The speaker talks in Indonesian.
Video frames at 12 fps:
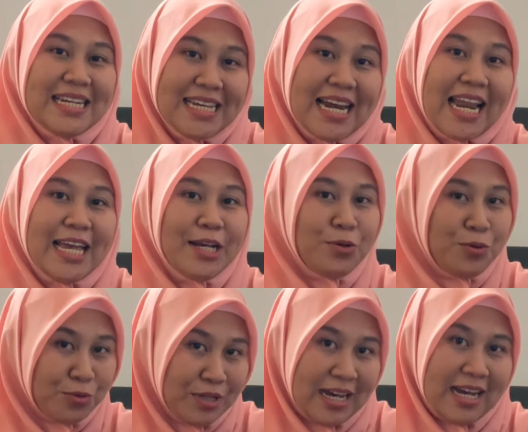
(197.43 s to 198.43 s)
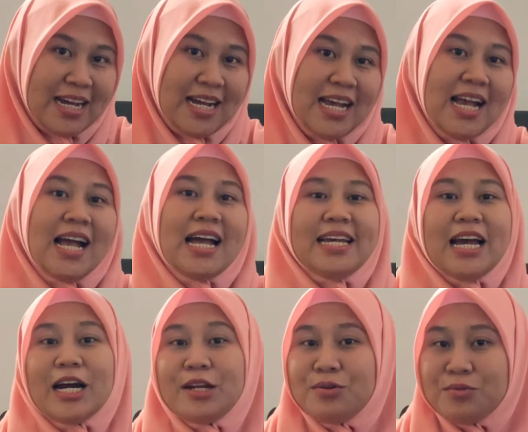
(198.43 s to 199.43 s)
nilai guna. Yang
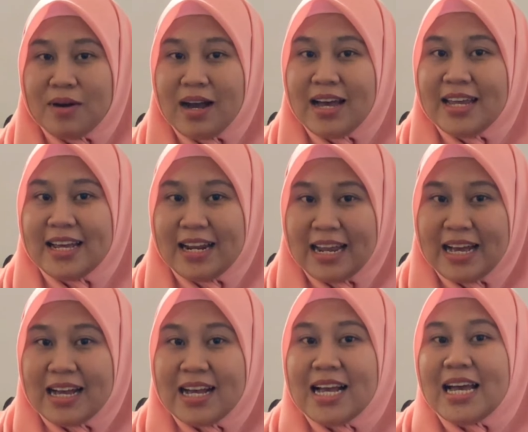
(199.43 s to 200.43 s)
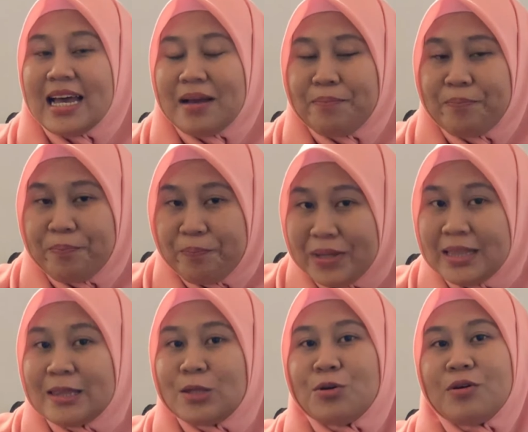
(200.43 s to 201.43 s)
kedua adalah
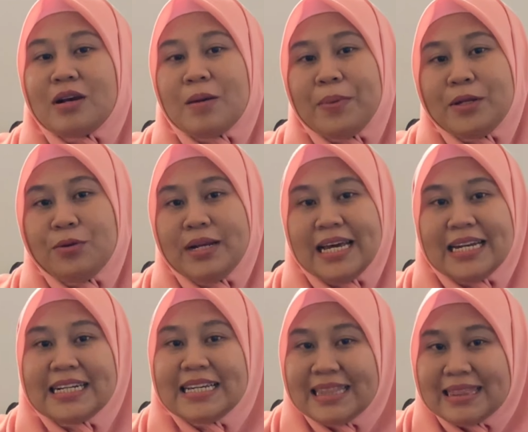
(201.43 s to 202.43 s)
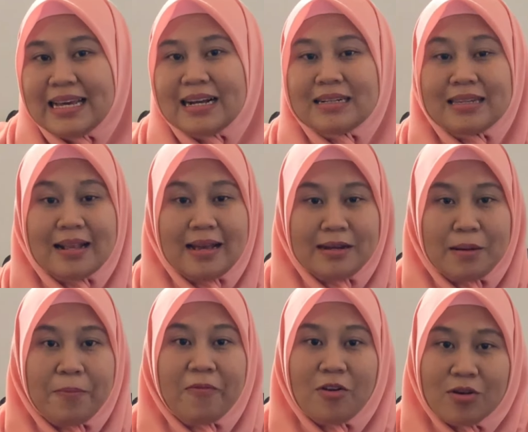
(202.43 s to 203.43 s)
bentuk kepedulian kita
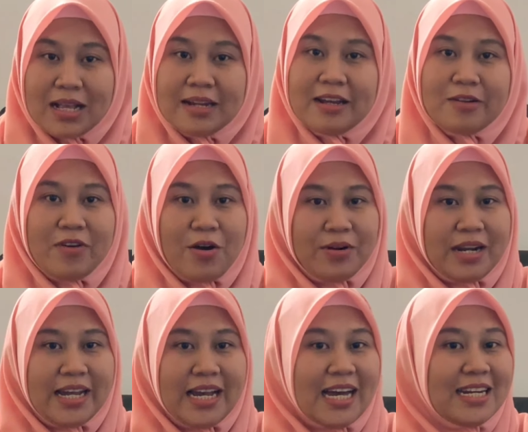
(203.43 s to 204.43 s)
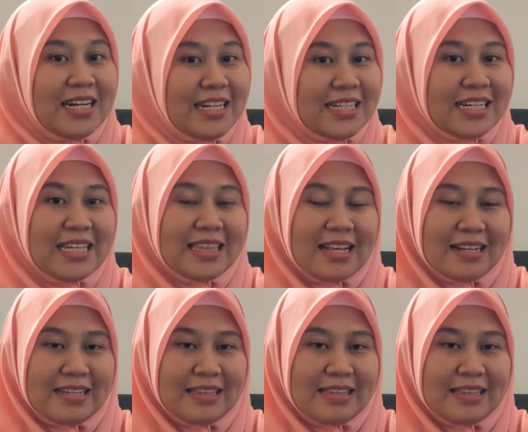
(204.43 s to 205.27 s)
terhadap flora dan fauna yang ada di sekitar